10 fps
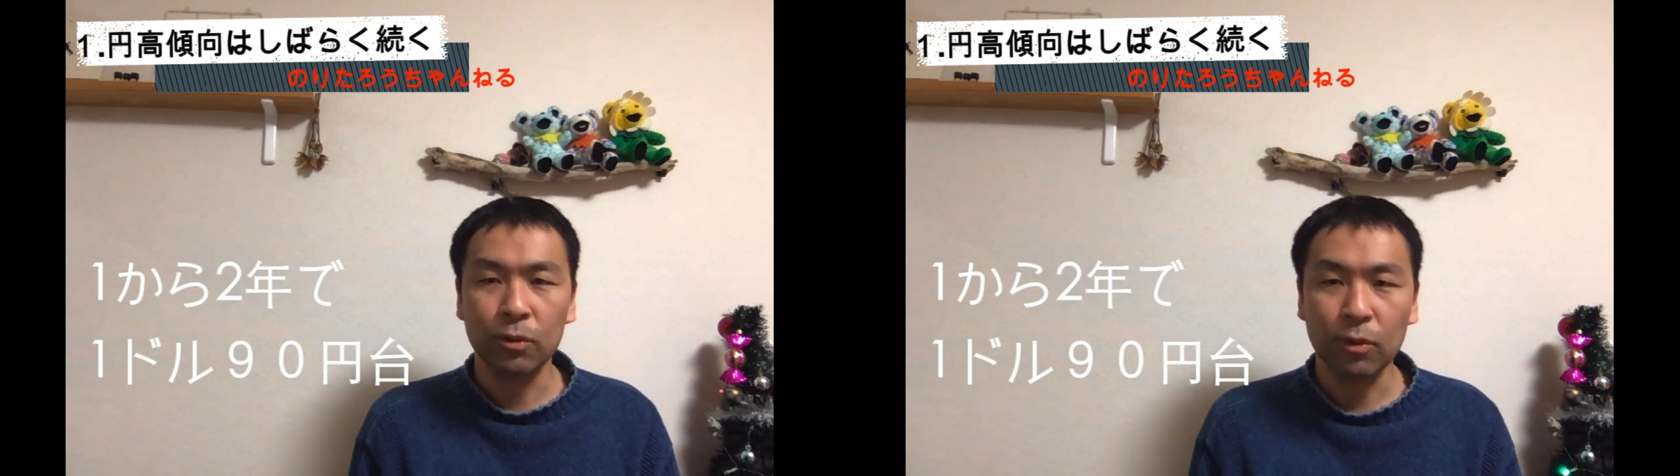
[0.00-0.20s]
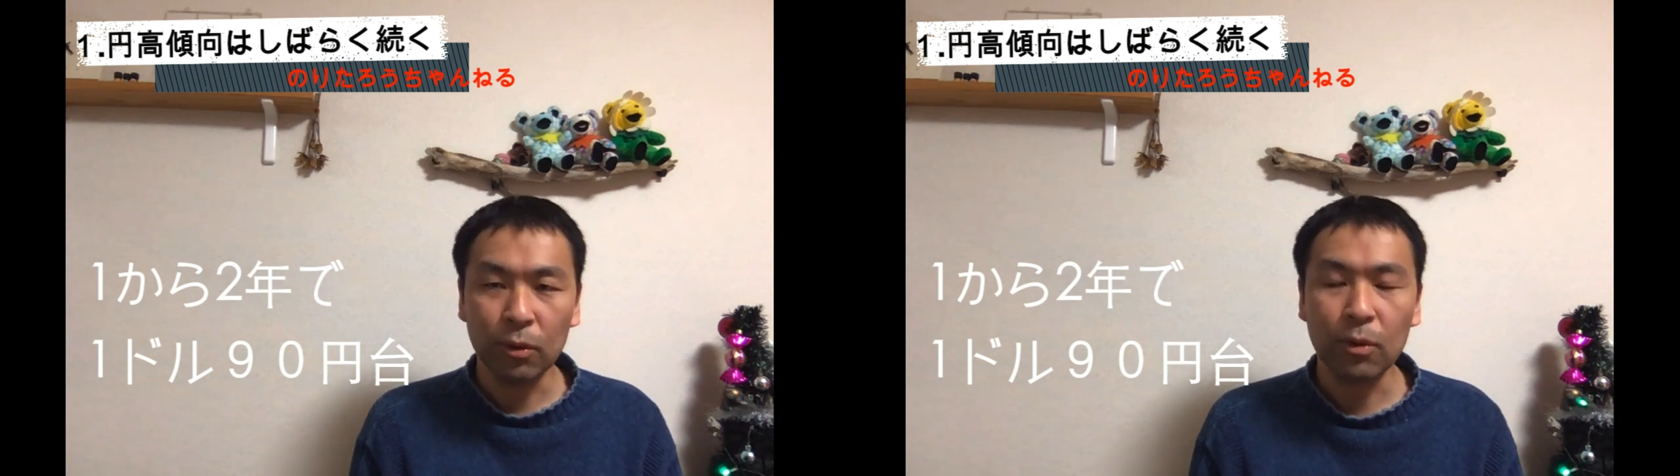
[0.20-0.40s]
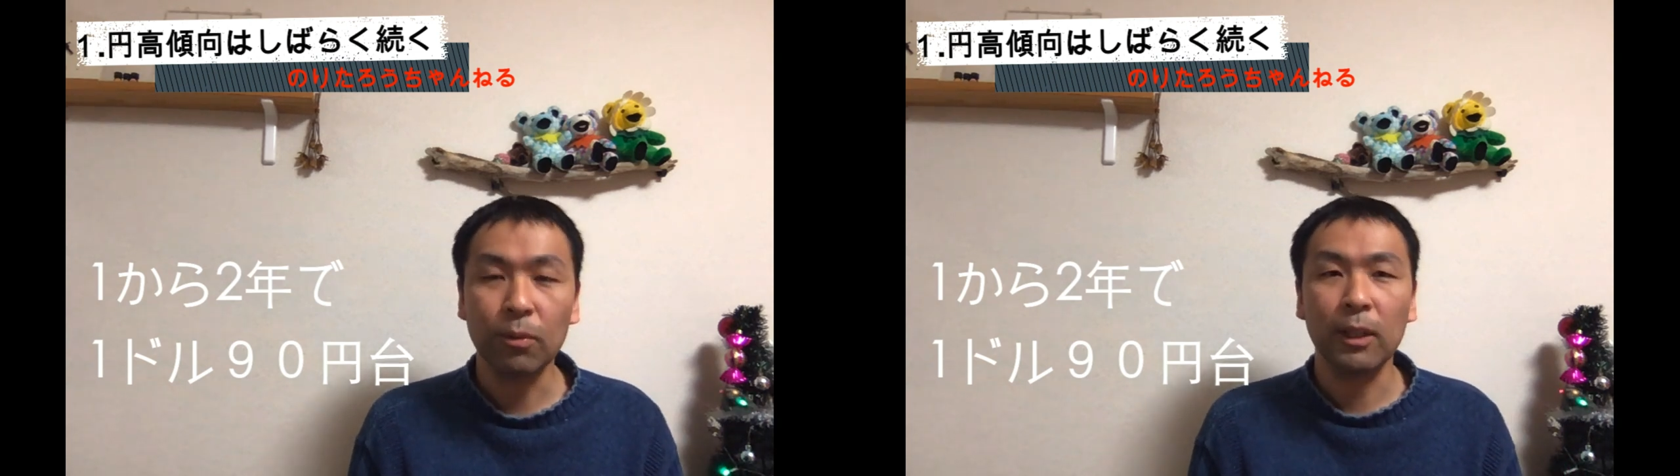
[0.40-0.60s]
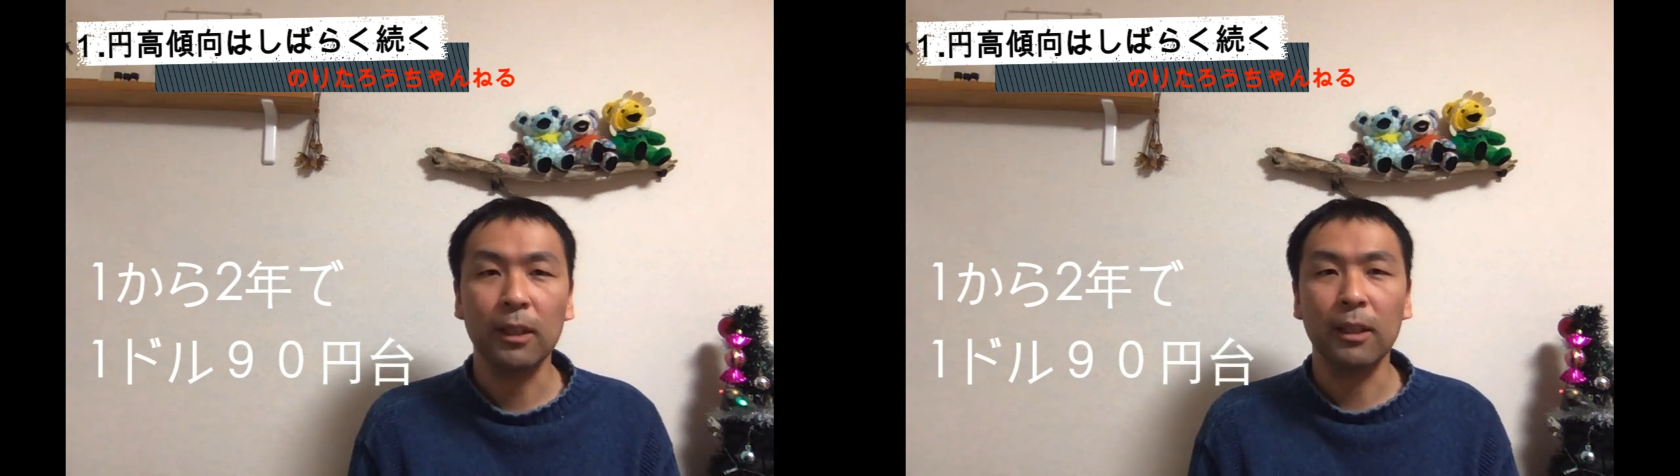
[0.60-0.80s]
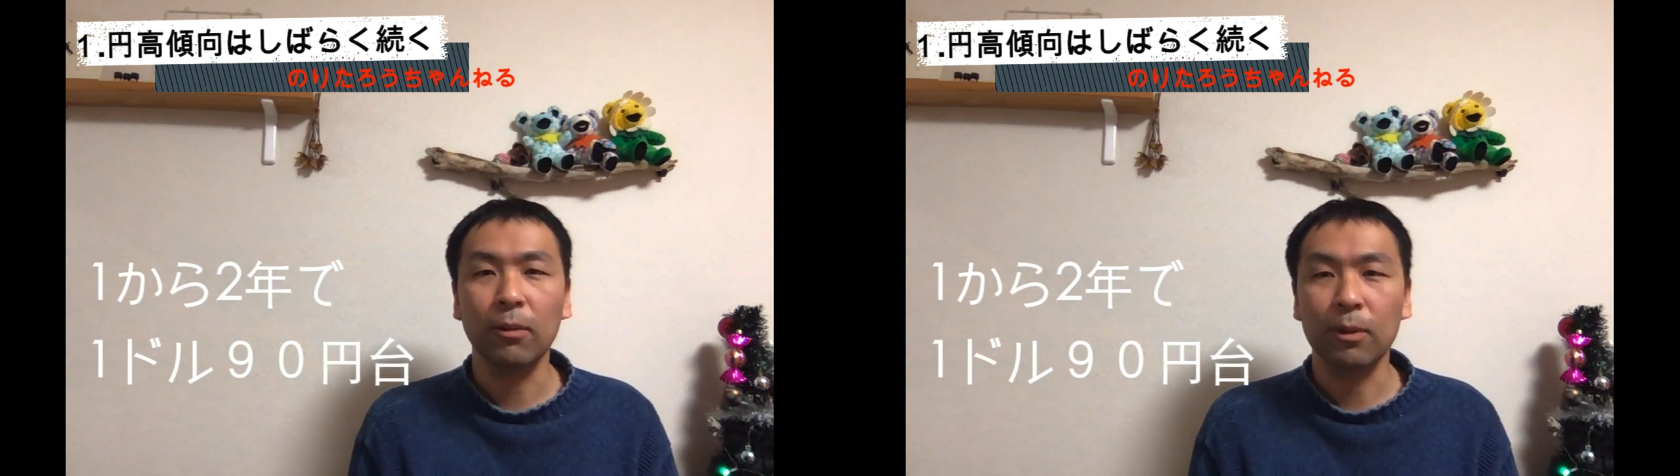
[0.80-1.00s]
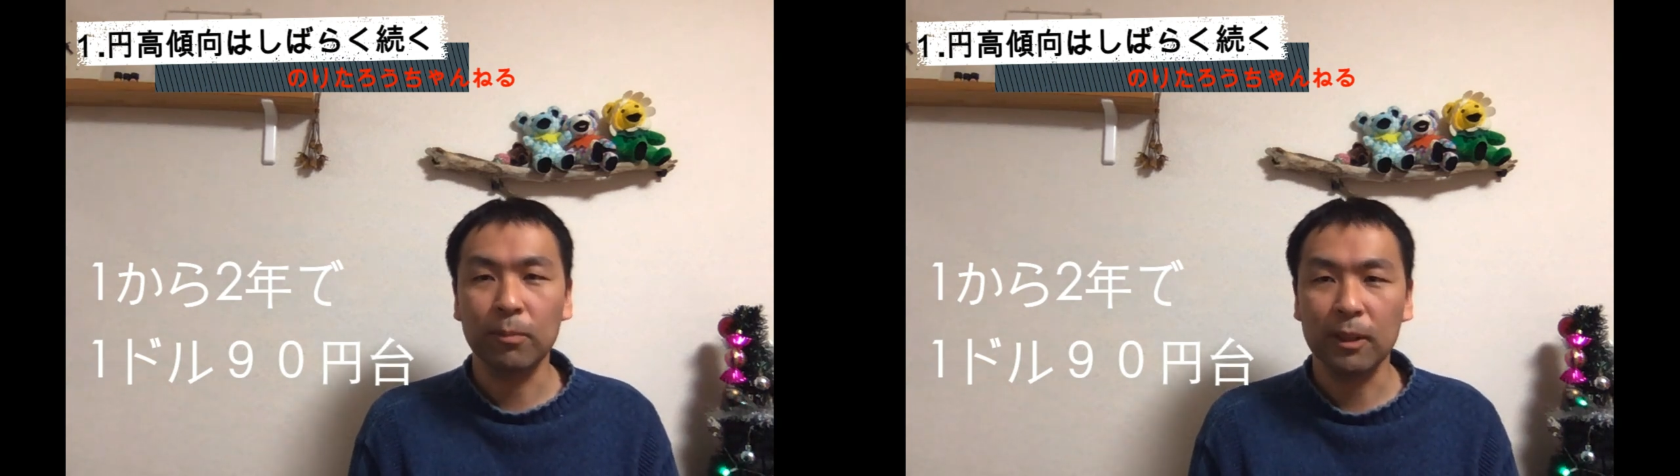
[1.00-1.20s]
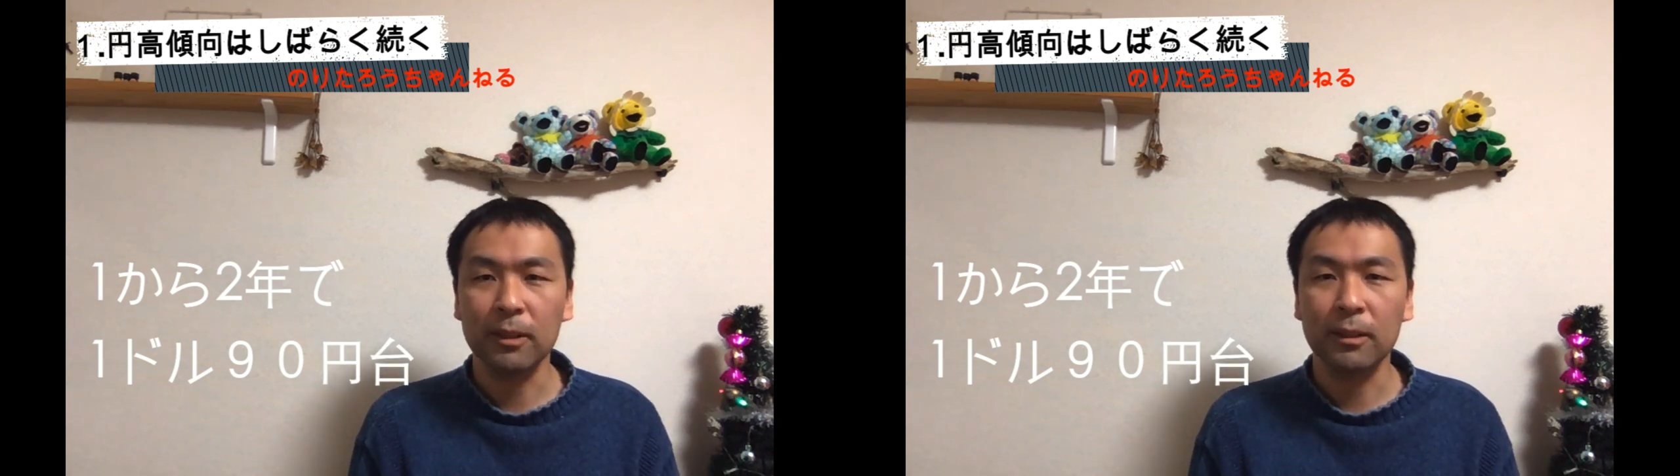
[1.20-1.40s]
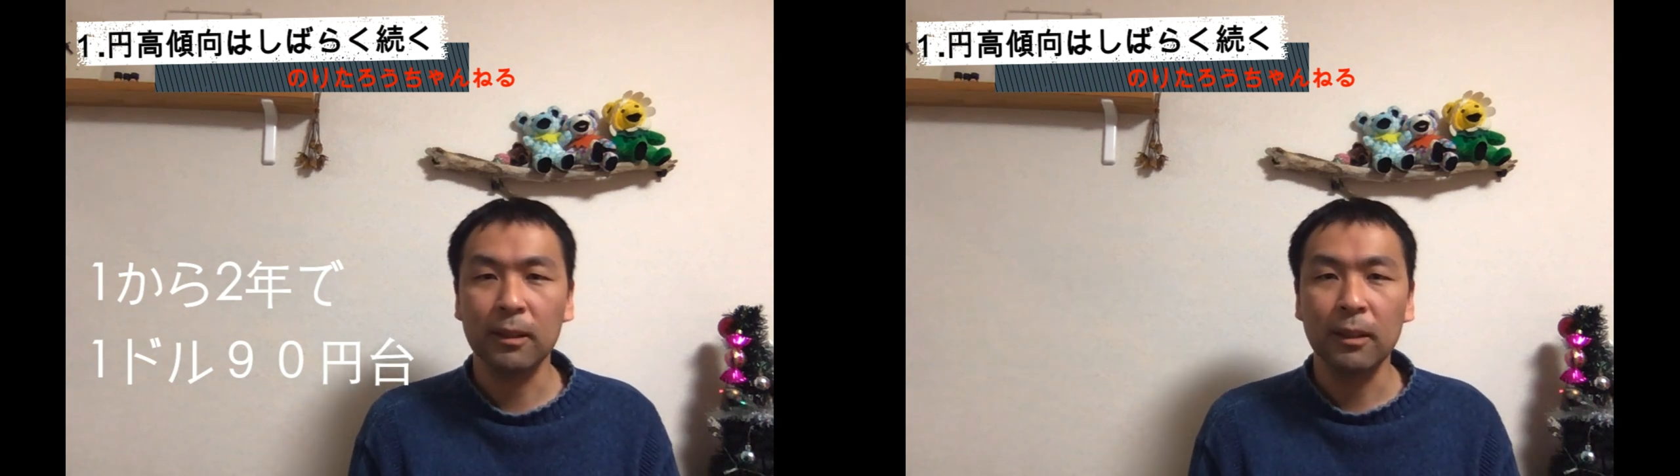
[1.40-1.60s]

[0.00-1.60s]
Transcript: すると言われております